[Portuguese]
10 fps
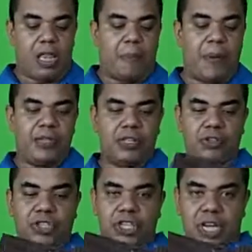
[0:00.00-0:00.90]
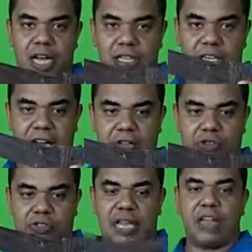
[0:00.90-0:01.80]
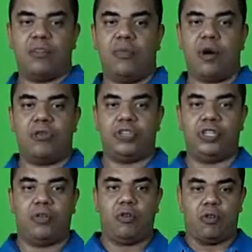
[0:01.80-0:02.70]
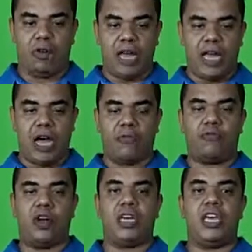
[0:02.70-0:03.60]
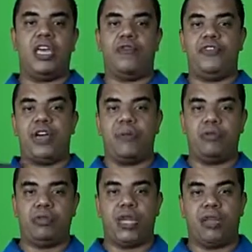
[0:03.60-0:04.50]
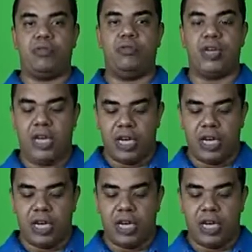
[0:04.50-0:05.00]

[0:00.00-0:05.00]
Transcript: Depois que eu tinha já ajustado o molde, oh, legal, ficou aqui, eu vinha montando,